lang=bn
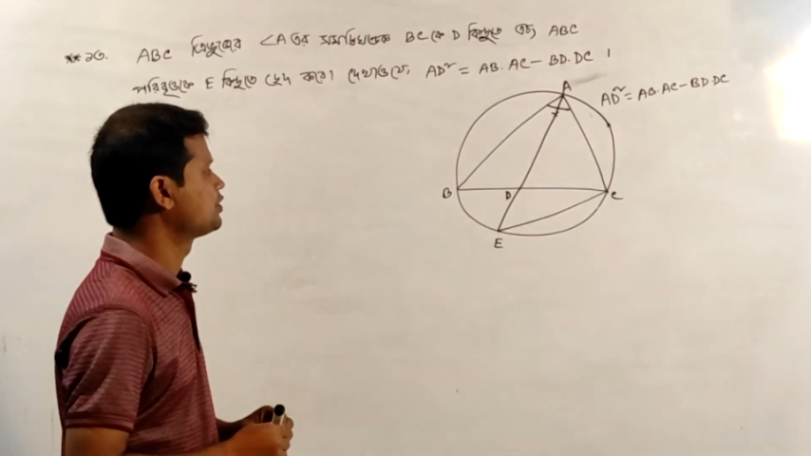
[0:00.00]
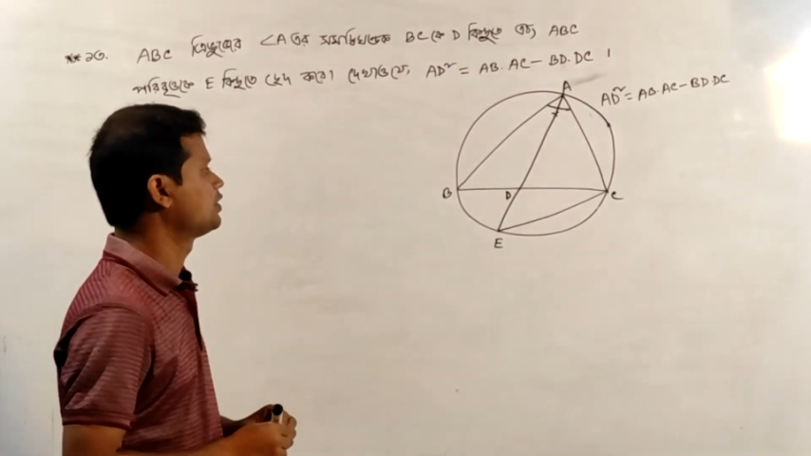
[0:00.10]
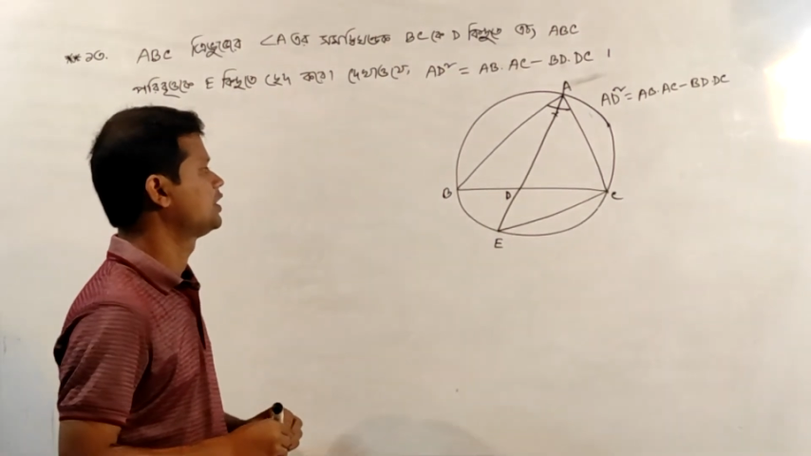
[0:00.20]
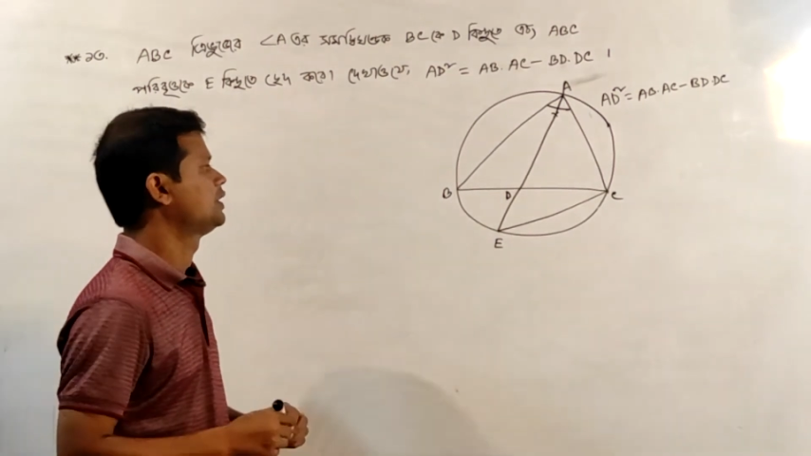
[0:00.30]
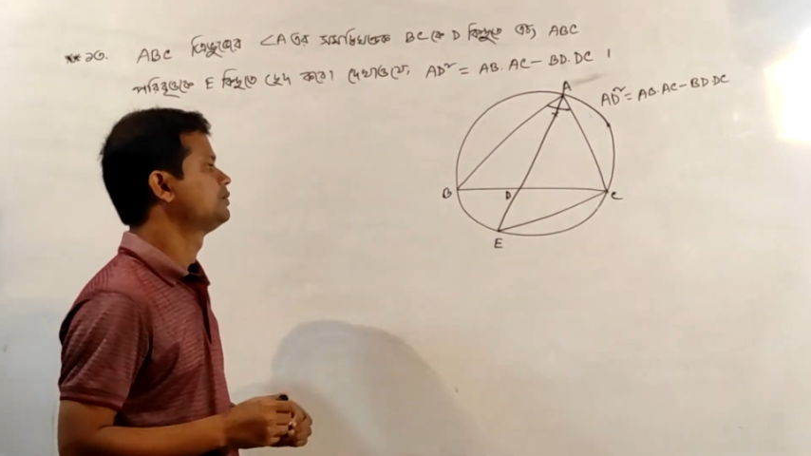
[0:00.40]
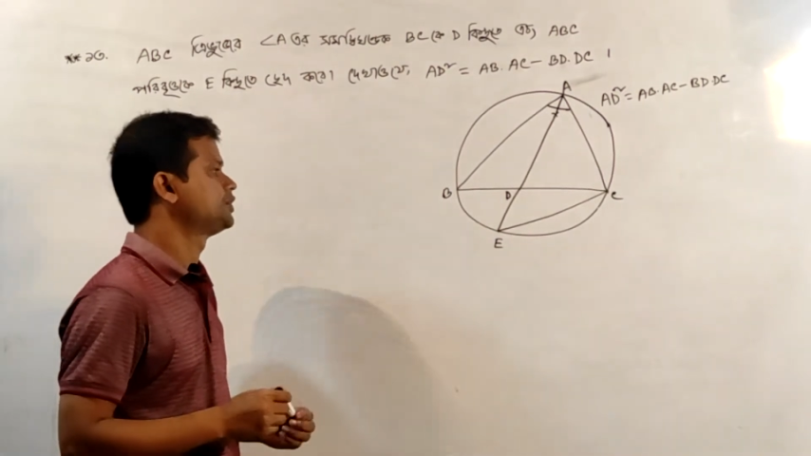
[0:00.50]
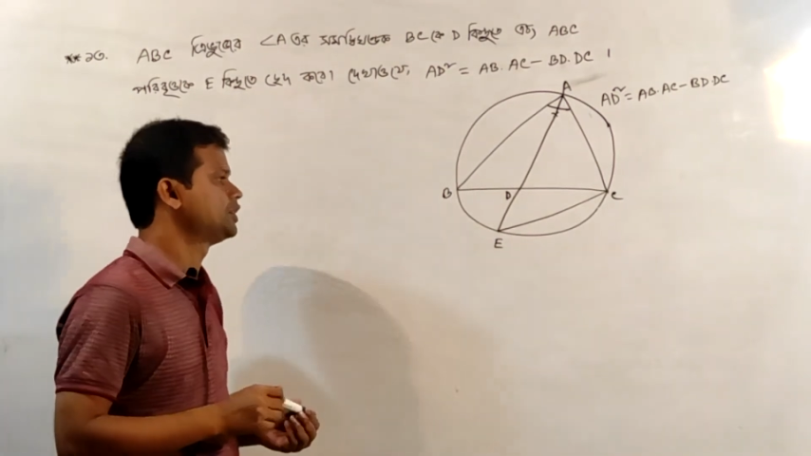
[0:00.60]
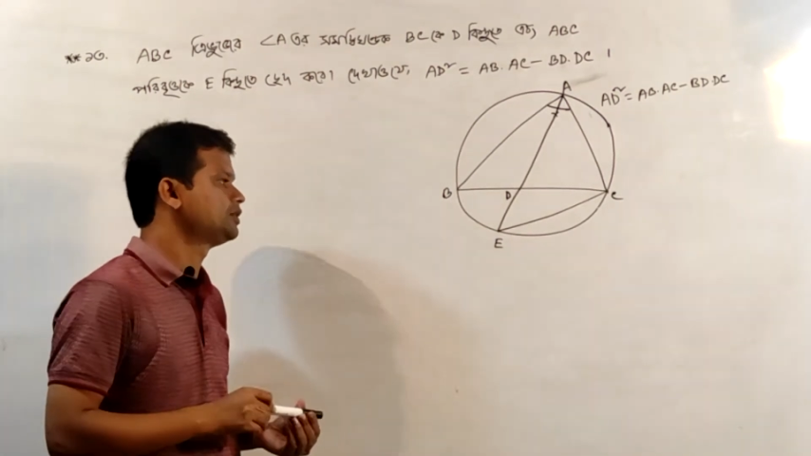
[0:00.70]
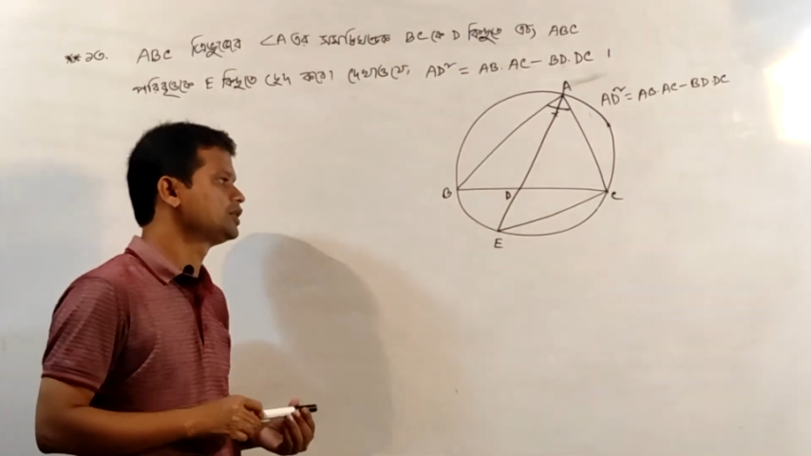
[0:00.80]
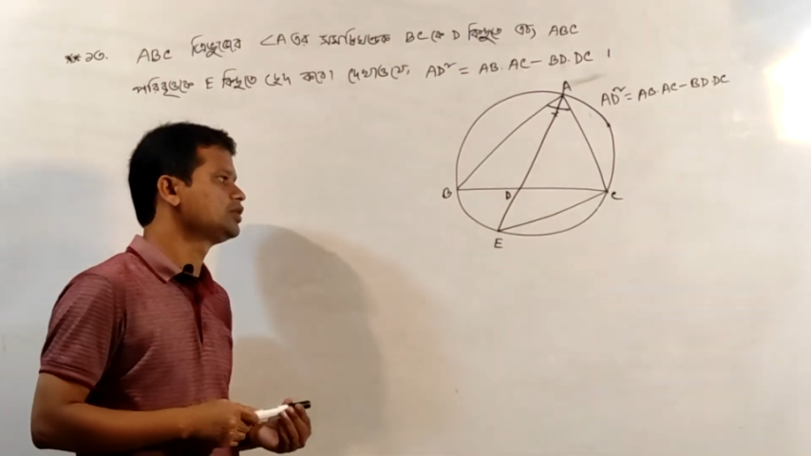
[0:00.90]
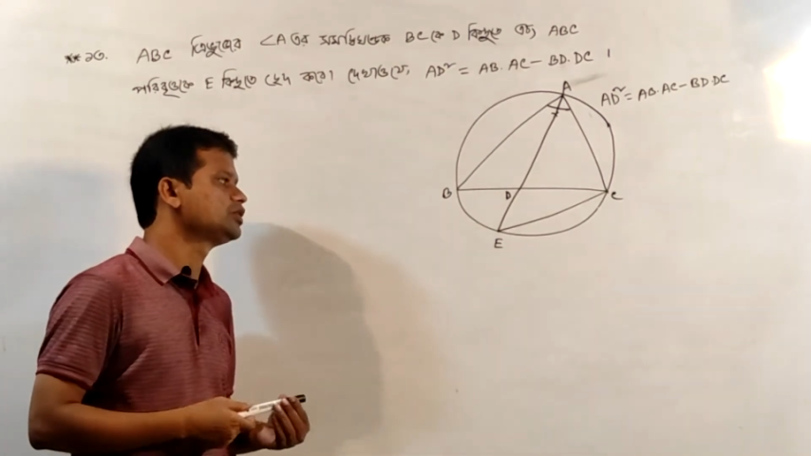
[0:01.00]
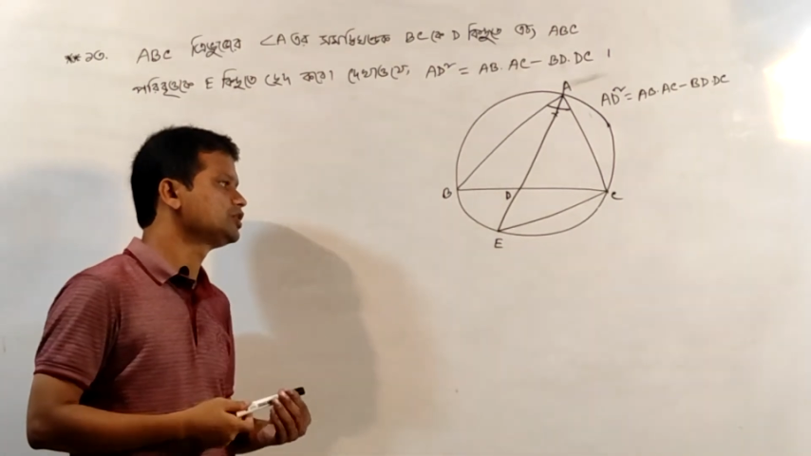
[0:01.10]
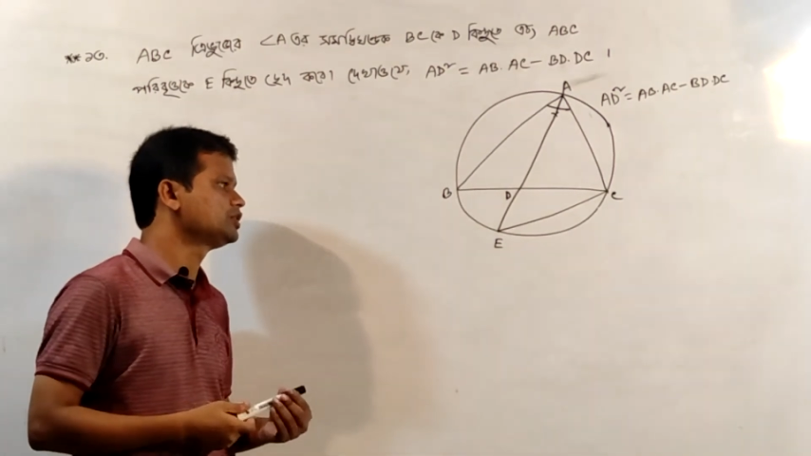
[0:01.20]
করলাম তাহলে আমাদের অঙ্কন